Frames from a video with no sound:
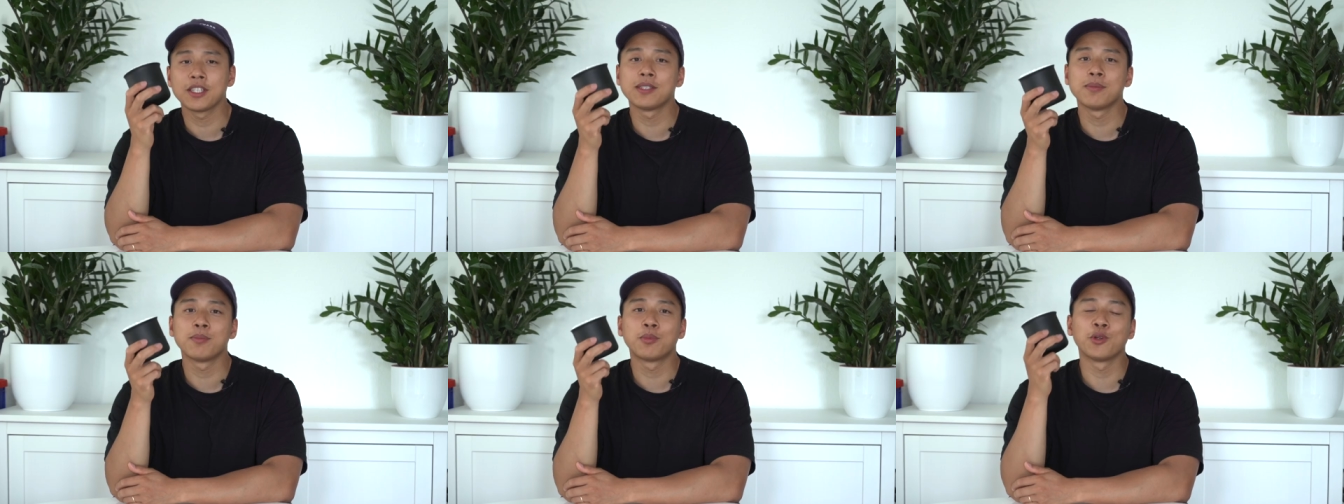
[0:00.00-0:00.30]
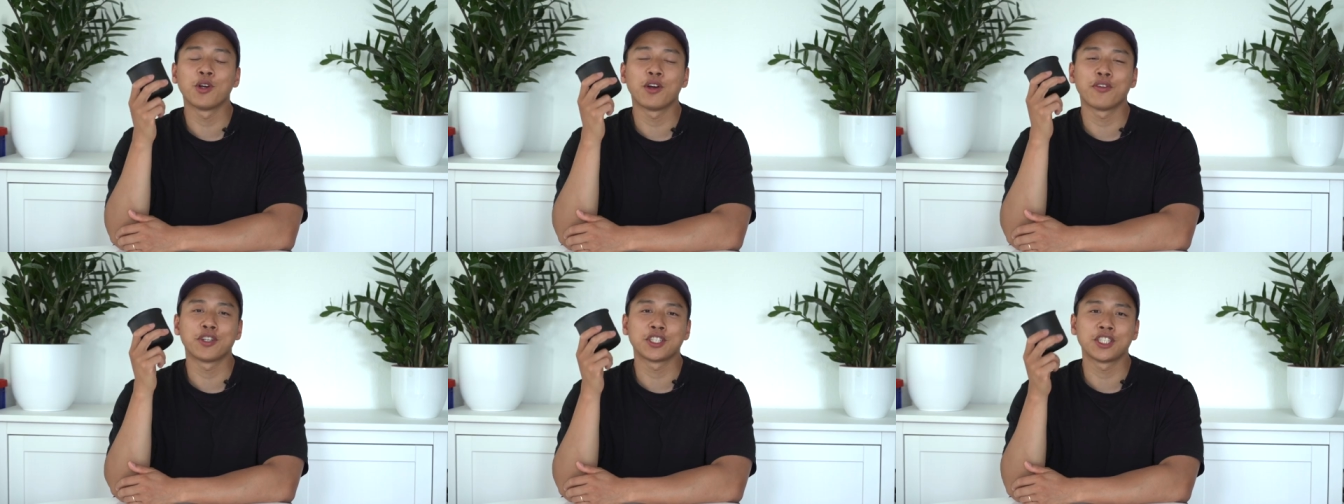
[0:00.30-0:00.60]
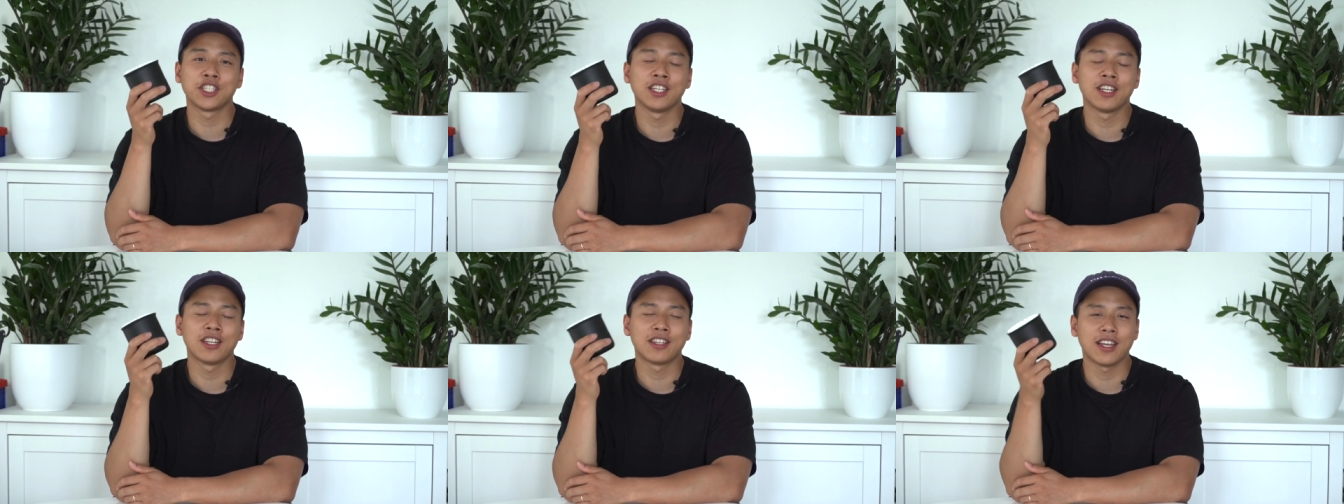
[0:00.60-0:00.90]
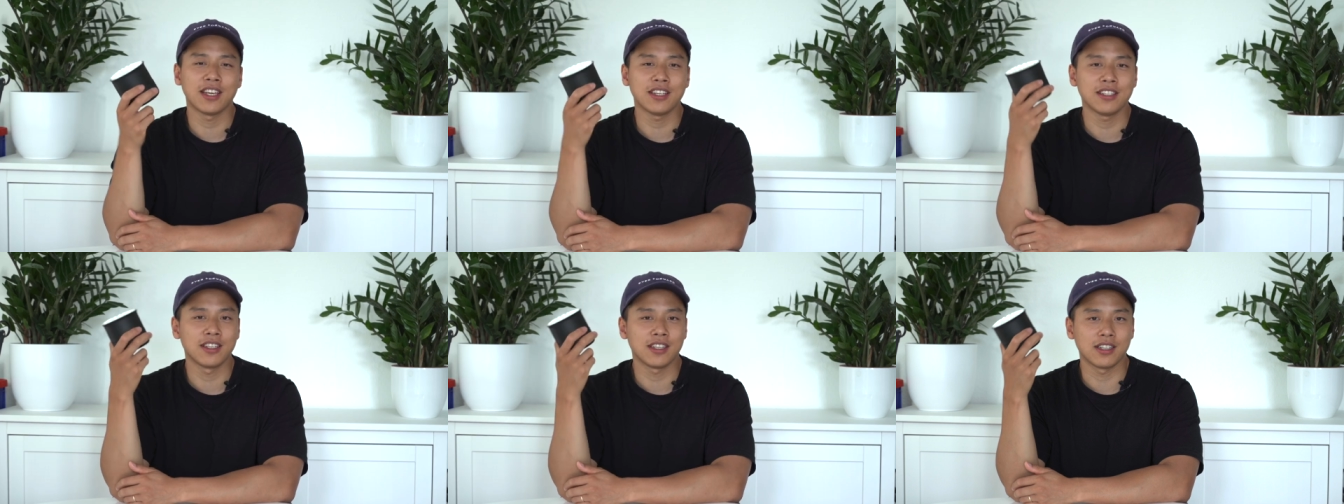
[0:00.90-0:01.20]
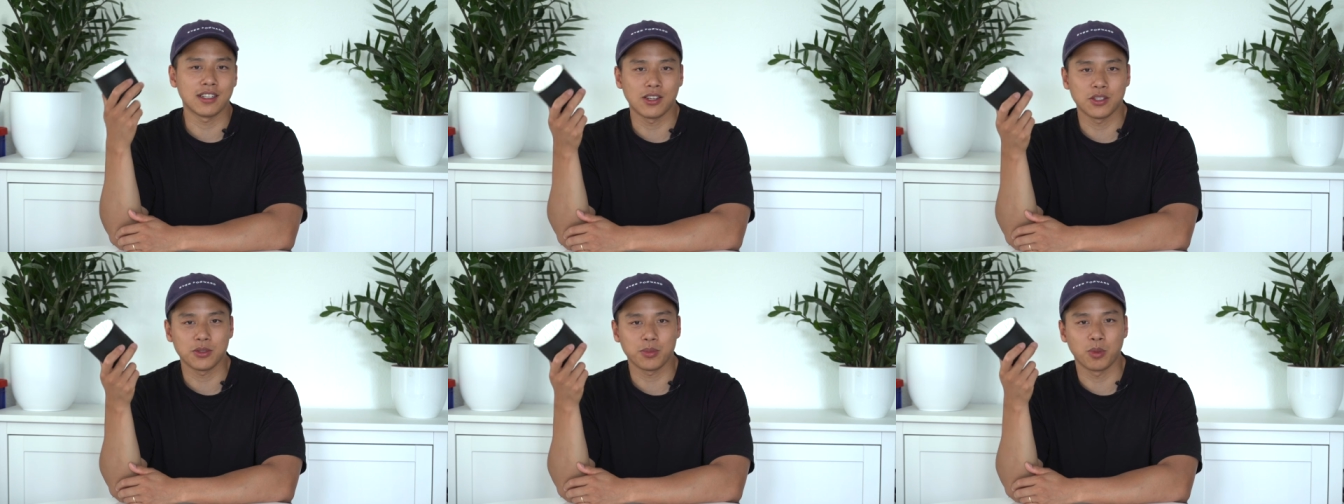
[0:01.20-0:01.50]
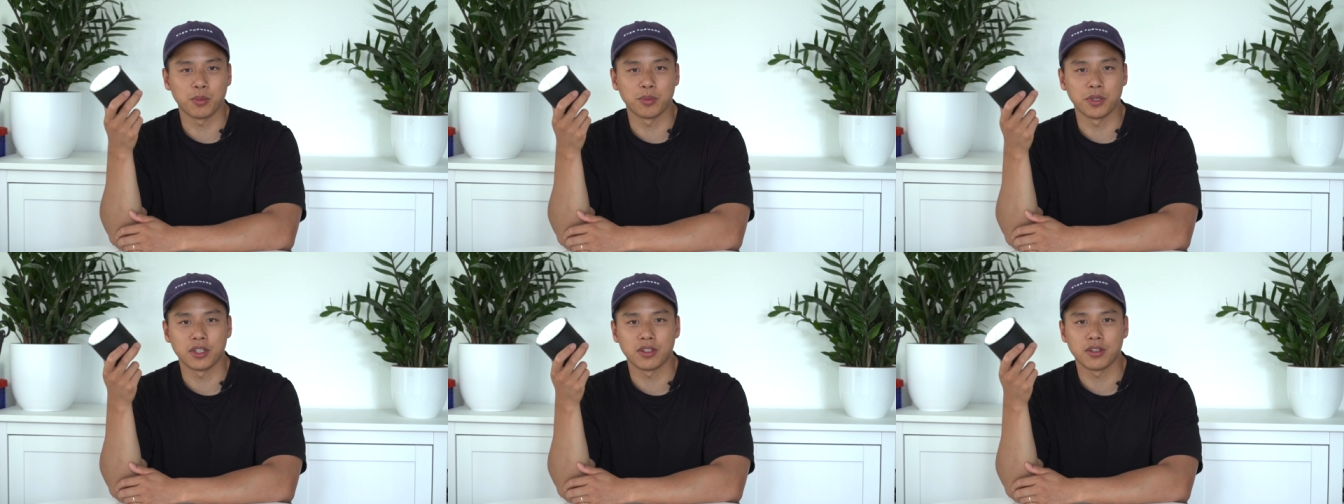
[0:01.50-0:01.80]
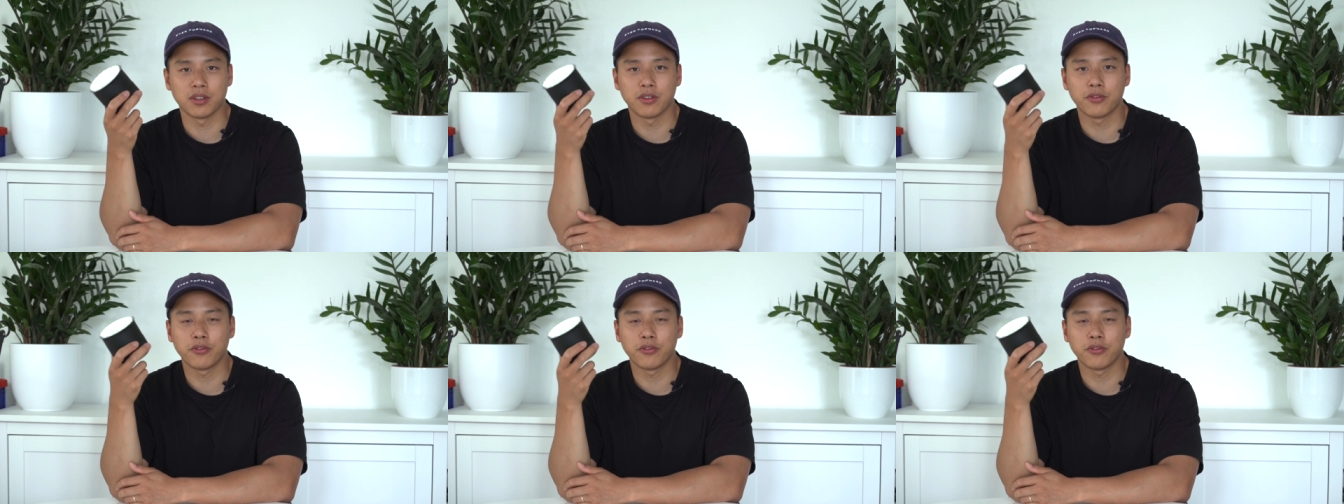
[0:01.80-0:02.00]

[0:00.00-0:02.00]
diesem Brewer verschiedene Techniken ausprobiert.